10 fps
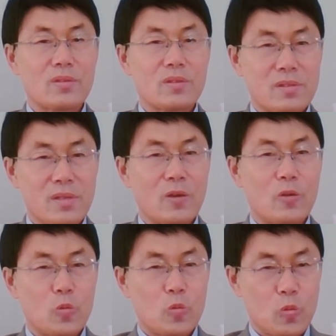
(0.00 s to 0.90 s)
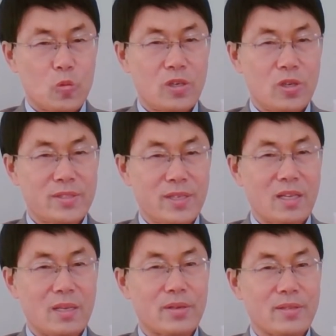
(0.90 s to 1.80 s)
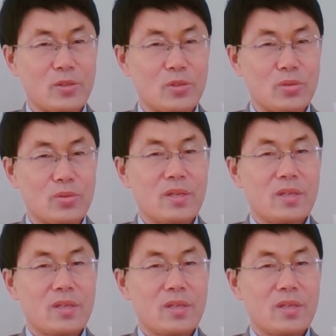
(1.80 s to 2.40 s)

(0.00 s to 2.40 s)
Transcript: 在五十六响礼炮当中